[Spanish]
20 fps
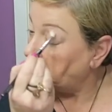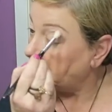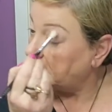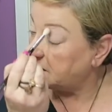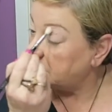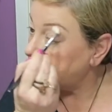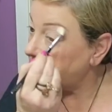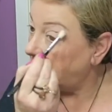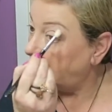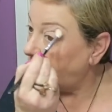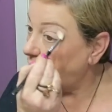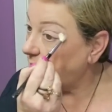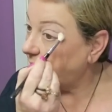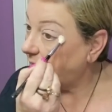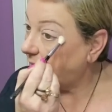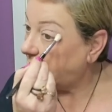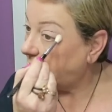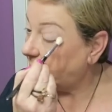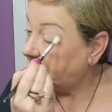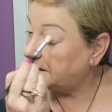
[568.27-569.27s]
que es la
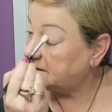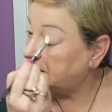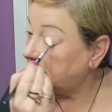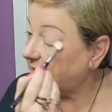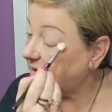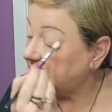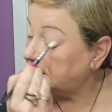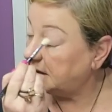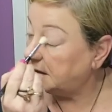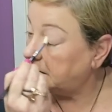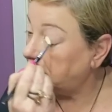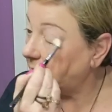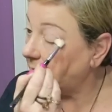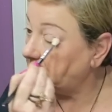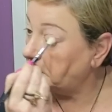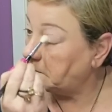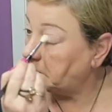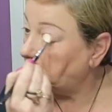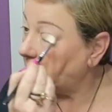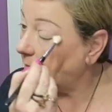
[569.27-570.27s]
única mate que tienen,
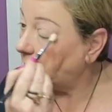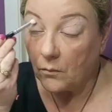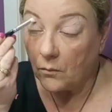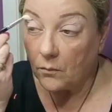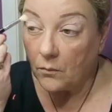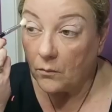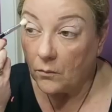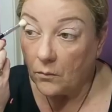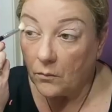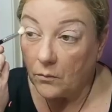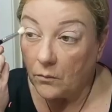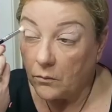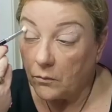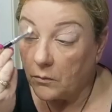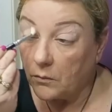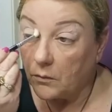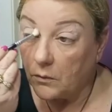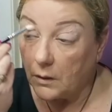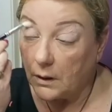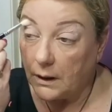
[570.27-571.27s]

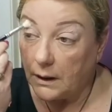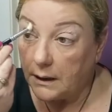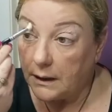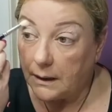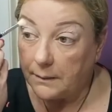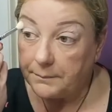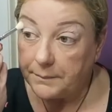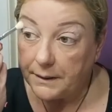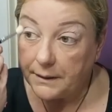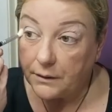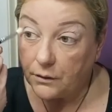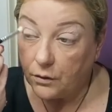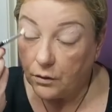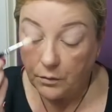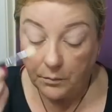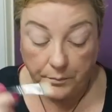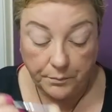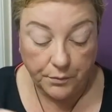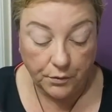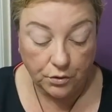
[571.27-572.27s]
y la
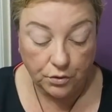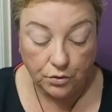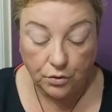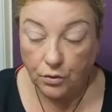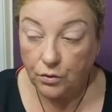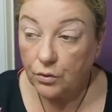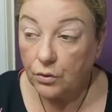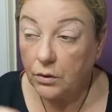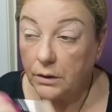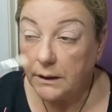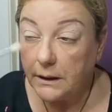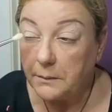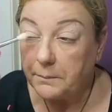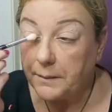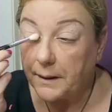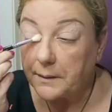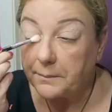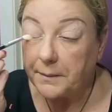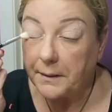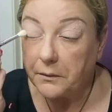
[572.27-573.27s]
aplico por todo el
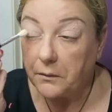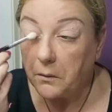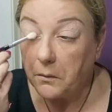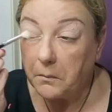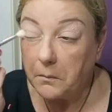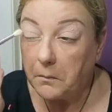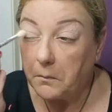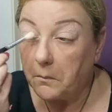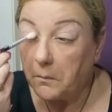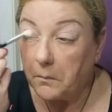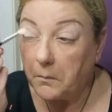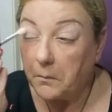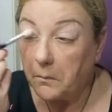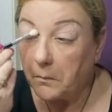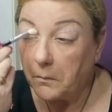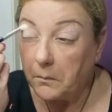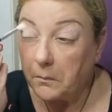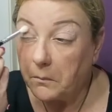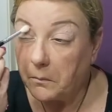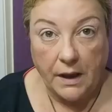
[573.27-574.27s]
párpado.
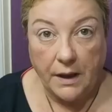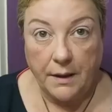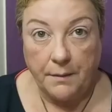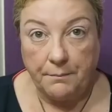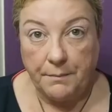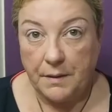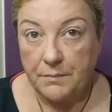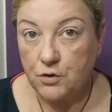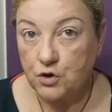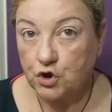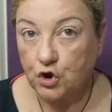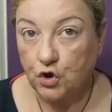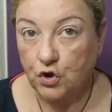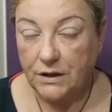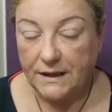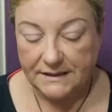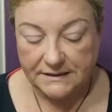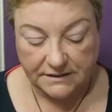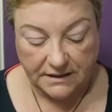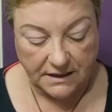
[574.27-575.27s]
Vamos con
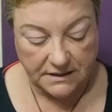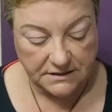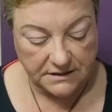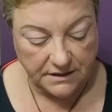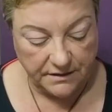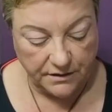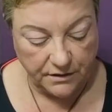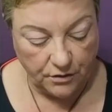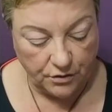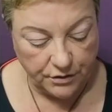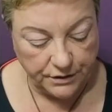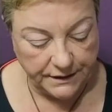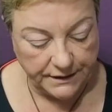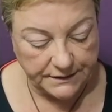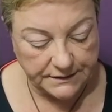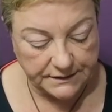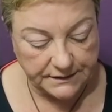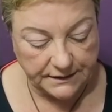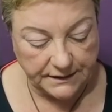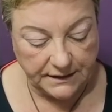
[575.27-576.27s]
las
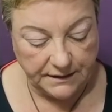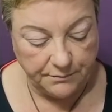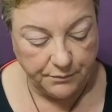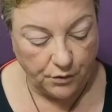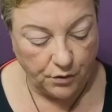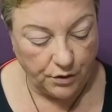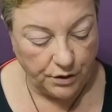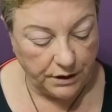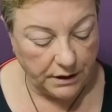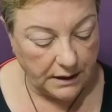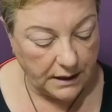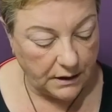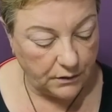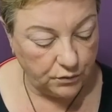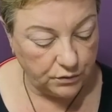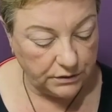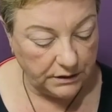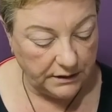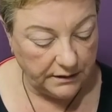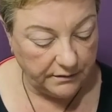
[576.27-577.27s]
transiciones y voy a
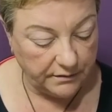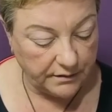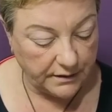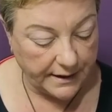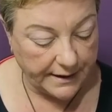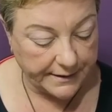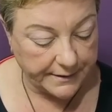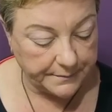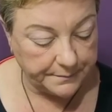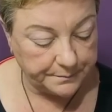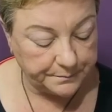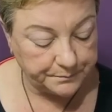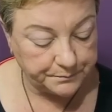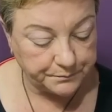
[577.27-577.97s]
utilizar